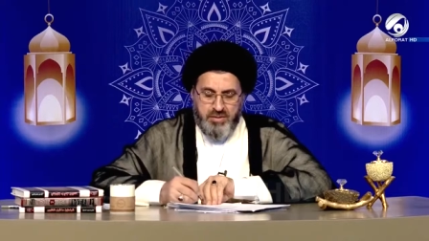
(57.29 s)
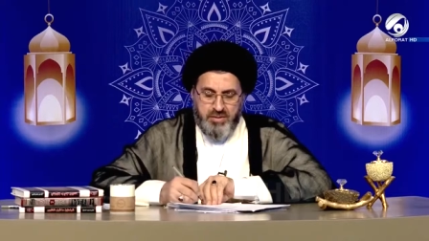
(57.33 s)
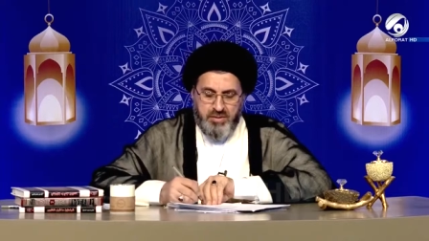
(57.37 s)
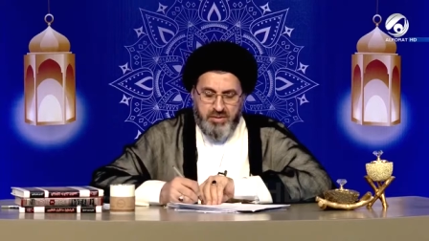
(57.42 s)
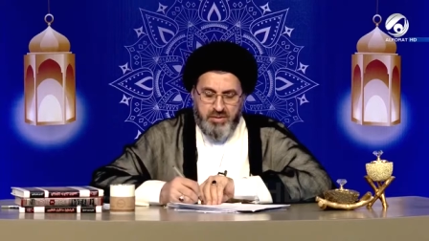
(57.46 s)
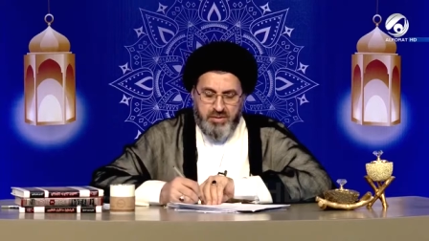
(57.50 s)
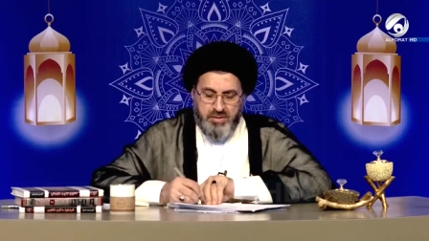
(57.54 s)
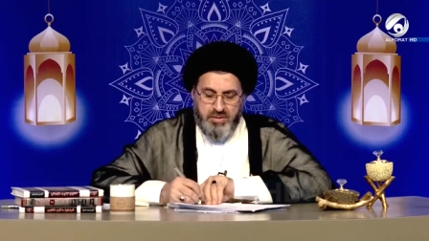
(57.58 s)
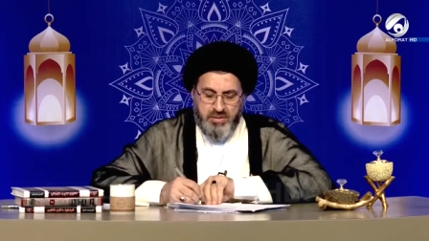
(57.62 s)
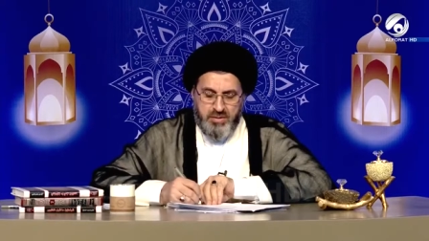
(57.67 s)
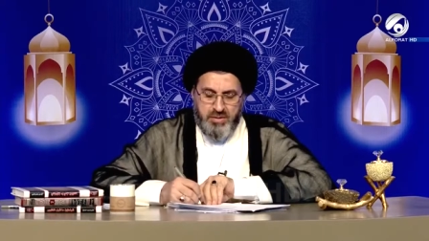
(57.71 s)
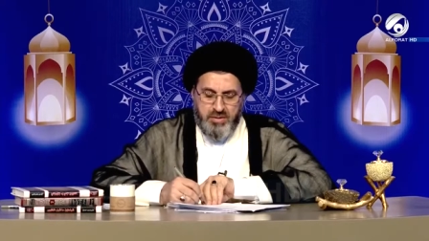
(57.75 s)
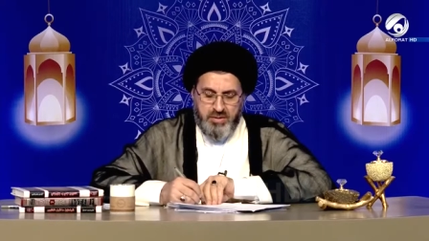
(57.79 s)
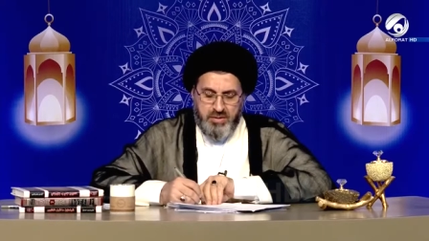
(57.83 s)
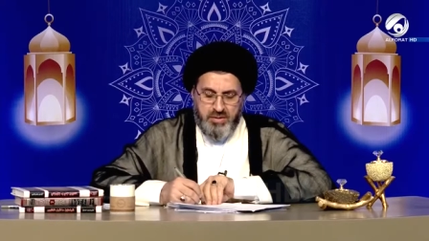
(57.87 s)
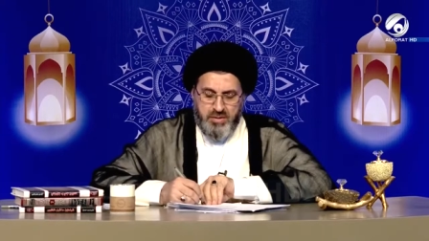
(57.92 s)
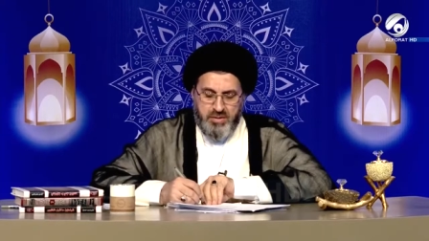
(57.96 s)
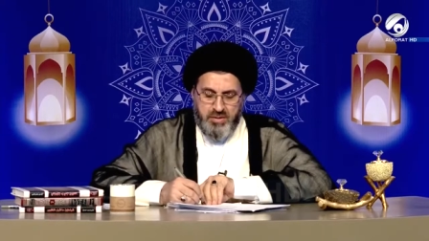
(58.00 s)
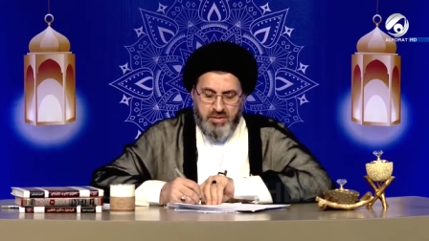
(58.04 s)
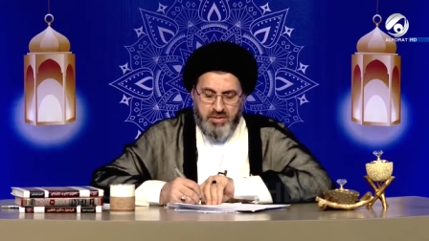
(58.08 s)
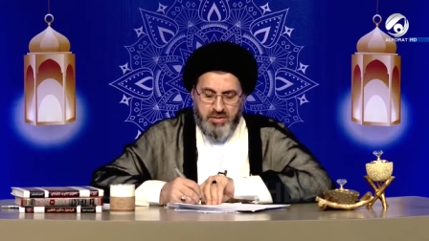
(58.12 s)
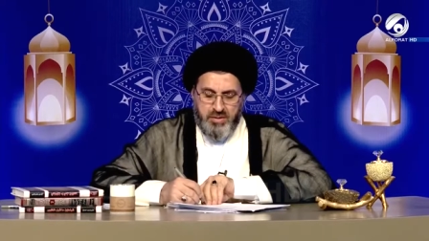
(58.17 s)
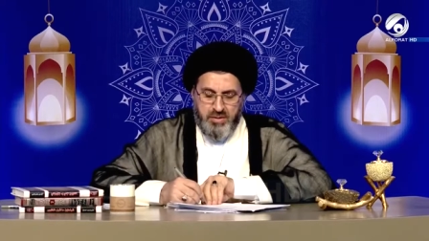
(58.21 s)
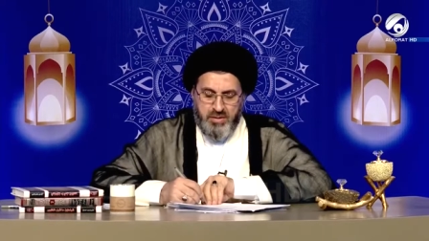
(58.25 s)
نعم
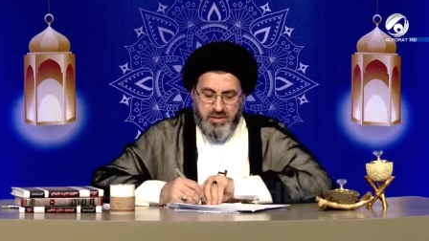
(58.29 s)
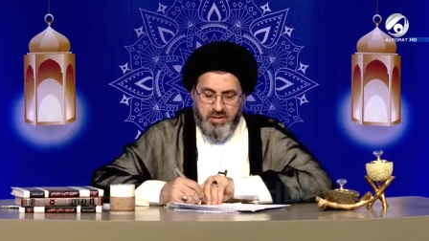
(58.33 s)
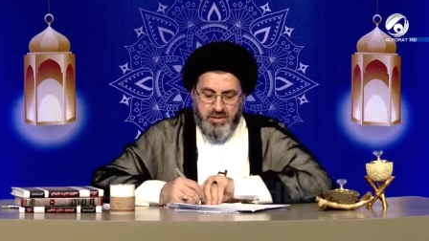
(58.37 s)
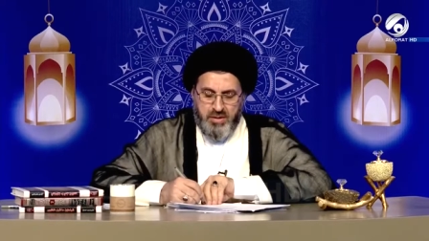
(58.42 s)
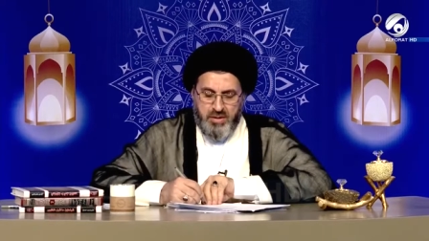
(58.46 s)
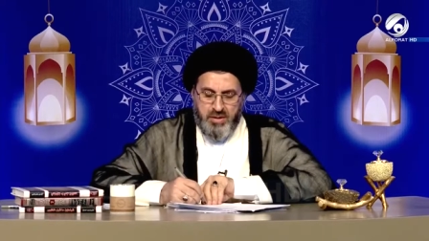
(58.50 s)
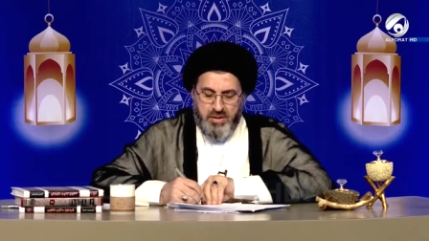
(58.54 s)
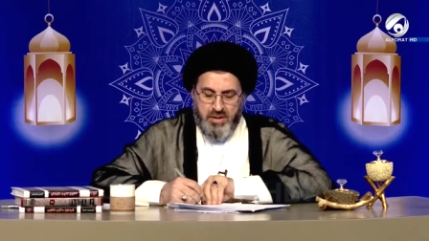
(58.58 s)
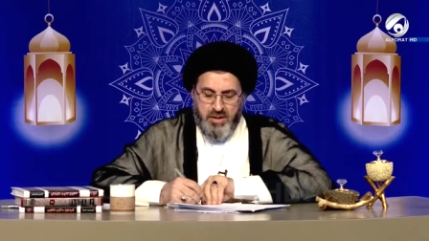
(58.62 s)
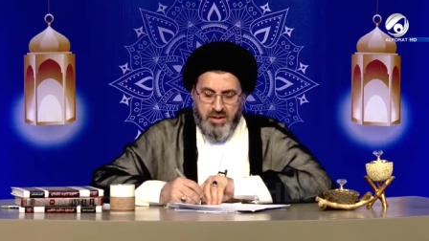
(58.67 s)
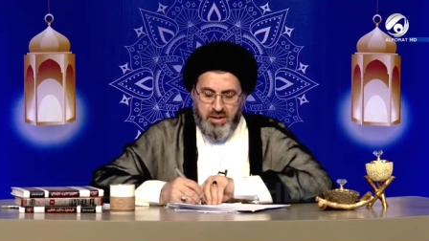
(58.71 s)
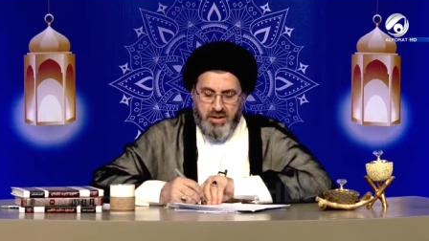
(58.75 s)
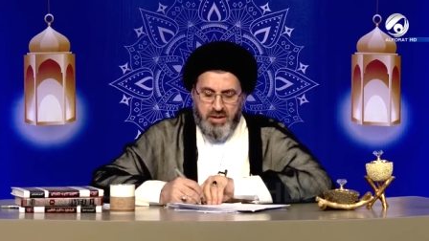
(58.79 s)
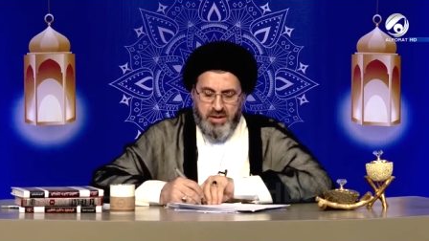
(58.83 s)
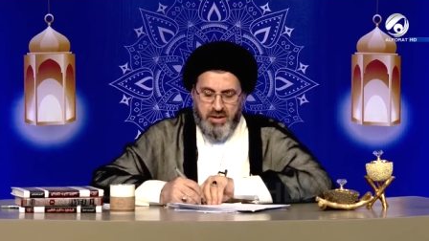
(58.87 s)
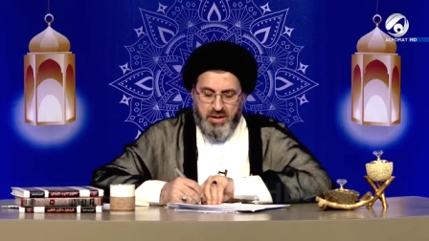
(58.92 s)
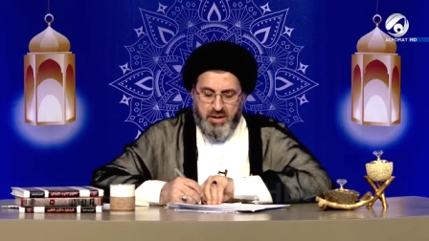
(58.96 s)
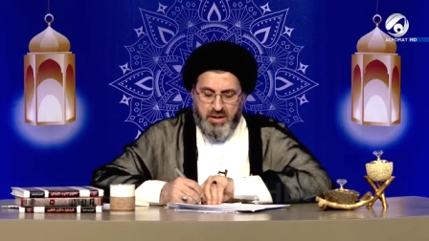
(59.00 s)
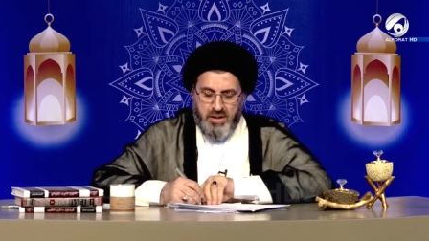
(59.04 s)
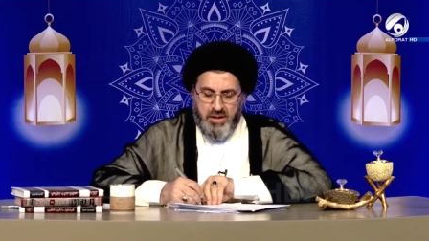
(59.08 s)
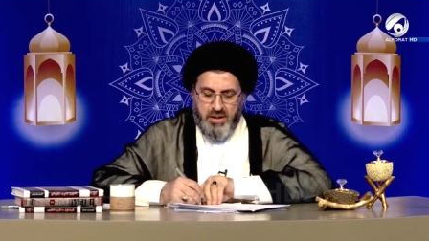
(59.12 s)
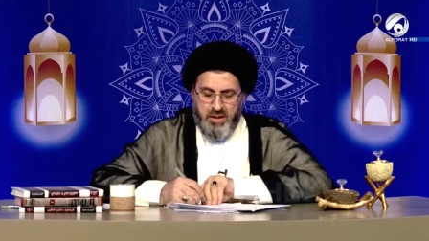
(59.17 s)
بالضبط حياك